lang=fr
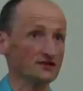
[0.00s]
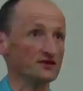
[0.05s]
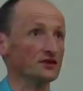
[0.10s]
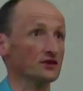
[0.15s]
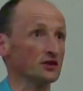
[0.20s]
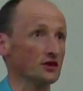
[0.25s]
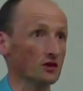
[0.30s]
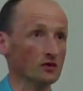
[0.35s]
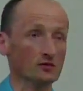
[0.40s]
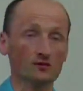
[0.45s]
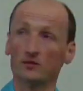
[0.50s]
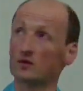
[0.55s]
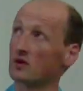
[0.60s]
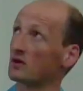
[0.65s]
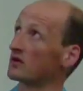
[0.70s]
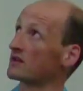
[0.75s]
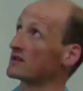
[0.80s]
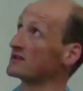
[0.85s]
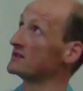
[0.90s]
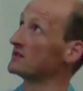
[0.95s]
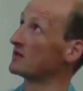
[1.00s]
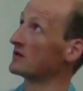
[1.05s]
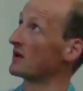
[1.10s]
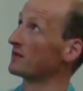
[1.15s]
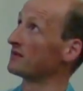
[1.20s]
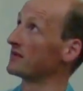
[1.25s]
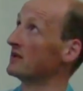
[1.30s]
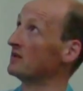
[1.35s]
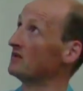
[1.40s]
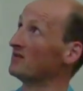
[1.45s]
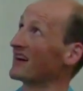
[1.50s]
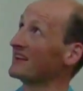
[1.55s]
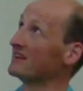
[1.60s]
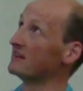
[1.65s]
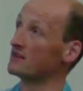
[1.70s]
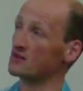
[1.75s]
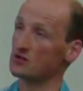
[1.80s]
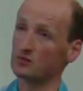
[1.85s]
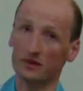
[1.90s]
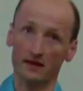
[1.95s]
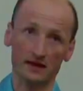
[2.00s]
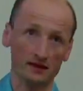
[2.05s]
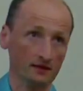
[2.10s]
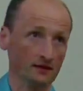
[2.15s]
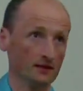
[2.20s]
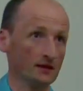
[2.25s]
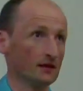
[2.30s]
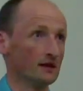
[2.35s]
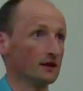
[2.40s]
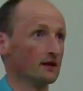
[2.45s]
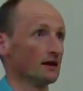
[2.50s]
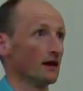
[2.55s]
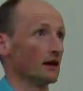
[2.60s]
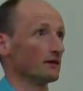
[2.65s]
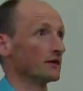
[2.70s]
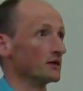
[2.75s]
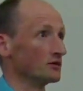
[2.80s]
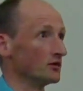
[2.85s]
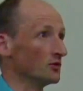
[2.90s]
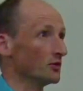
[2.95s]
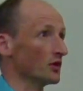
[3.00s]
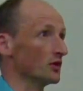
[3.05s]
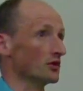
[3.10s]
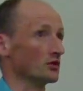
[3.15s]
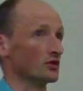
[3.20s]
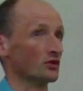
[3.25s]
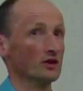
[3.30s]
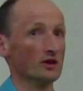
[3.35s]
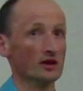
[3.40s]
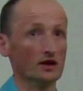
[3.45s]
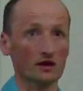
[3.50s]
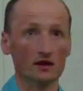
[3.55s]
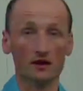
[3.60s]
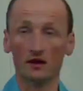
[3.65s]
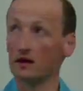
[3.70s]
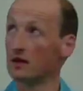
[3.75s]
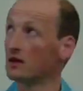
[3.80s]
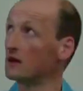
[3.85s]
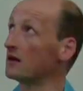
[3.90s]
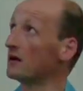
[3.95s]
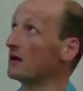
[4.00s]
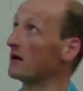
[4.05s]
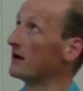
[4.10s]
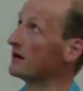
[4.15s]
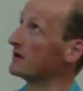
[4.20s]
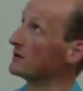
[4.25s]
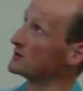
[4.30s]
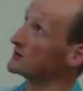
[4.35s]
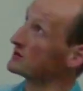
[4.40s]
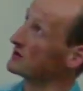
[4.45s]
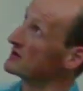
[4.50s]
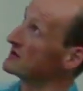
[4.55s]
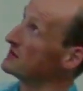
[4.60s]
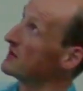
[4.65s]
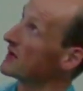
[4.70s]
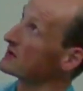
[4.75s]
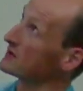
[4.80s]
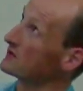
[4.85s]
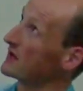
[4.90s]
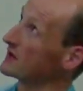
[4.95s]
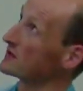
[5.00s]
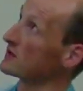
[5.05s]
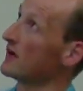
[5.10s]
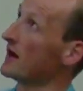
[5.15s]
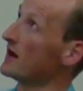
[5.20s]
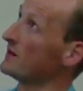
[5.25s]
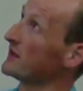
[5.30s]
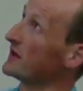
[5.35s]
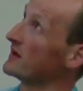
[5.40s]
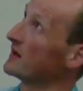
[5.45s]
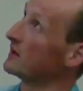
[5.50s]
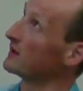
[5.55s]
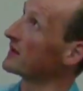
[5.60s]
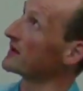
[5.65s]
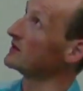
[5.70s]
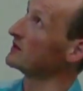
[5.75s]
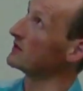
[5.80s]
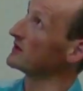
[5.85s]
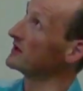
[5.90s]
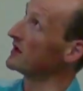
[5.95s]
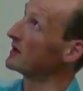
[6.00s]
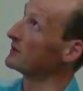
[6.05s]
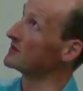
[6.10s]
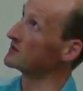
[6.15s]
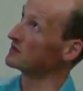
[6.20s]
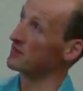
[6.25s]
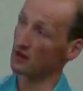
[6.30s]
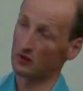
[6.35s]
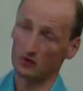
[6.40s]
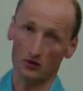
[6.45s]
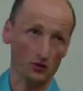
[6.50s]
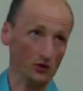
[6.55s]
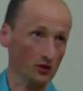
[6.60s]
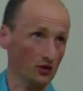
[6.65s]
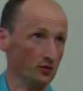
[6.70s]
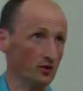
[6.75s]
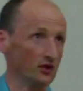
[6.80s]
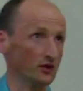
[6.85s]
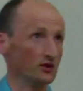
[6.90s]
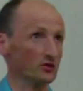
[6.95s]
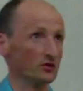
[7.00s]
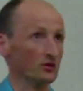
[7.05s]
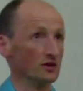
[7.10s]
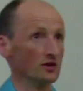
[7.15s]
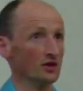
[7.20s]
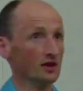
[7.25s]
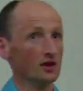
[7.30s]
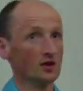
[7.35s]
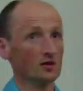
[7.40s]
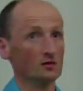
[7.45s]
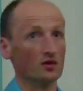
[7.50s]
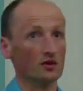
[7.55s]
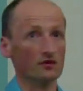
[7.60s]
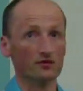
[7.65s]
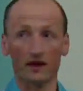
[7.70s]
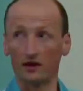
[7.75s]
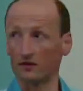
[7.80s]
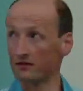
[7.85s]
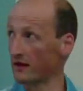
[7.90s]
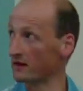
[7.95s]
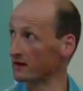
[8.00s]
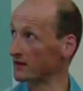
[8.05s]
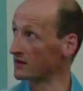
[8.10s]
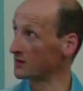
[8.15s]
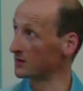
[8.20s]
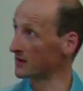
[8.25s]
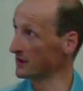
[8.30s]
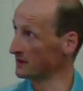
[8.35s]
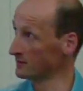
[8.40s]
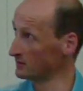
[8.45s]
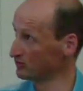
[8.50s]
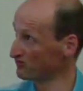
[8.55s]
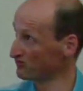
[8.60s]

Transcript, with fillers: le signon. Donc ici, on a fait une vanne de spin avec deux molécules de cette image, on a trois, mais a priori, on a besoin que deux molécules pour faire une bande de spin.